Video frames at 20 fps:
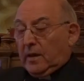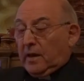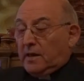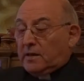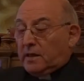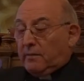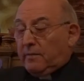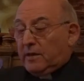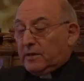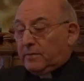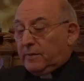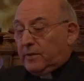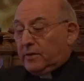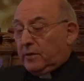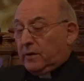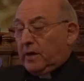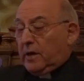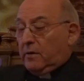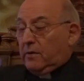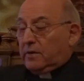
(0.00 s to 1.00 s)
Este mes
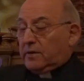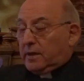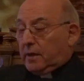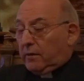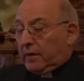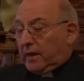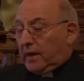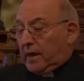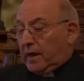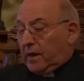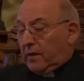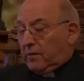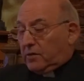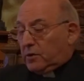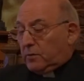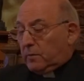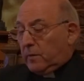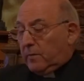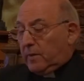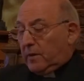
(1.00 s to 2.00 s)
misionero extraordinario
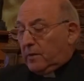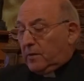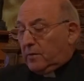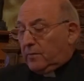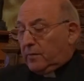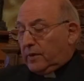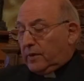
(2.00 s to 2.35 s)
es un momento